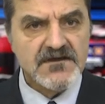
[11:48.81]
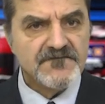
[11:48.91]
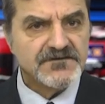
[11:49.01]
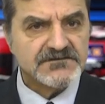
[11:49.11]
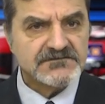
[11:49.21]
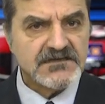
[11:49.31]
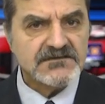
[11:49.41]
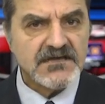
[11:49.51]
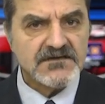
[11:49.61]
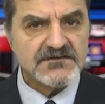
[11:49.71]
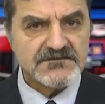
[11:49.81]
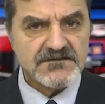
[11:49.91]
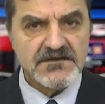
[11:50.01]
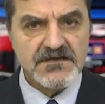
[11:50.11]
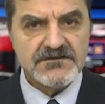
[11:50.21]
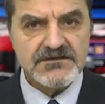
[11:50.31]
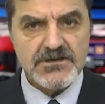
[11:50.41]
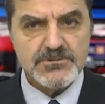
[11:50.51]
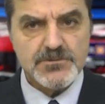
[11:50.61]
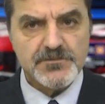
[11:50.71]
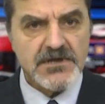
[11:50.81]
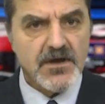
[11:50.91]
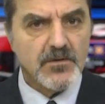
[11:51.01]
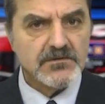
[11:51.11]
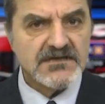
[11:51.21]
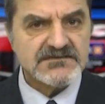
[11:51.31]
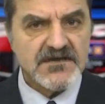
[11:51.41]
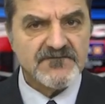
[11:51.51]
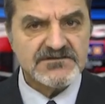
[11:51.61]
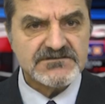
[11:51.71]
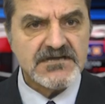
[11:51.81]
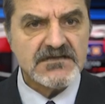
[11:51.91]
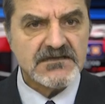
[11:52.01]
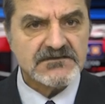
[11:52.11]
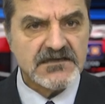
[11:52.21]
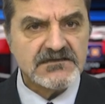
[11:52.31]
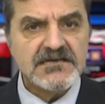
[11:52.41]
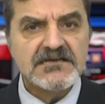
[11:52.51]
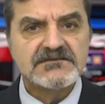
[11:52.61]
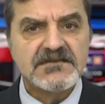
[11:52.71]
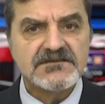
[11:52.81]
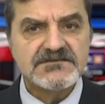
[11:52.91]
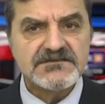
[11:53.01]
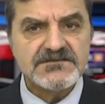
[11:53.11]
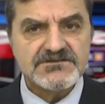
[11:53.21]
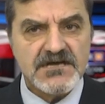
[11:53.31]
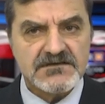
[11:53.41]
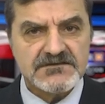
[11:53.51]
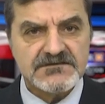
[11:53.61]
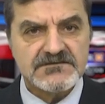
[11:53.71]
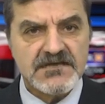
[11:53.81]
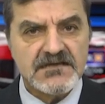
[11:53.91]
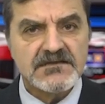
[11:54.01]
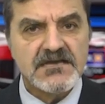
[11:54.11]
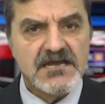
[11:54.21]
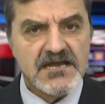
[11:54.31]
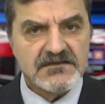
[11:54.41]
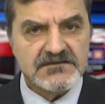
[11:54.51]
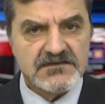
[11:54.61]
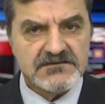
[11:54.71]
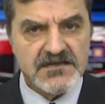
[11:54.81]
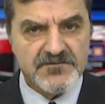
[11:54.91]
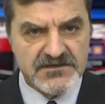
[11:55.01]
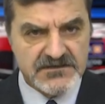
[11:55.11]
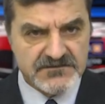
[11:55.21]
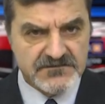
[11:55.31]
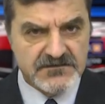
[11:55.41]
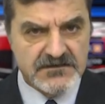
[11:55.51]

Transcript: fırtına tanrısı Teşrup'la olan savaşını anlatan denizin şarkısından elde edilebilir.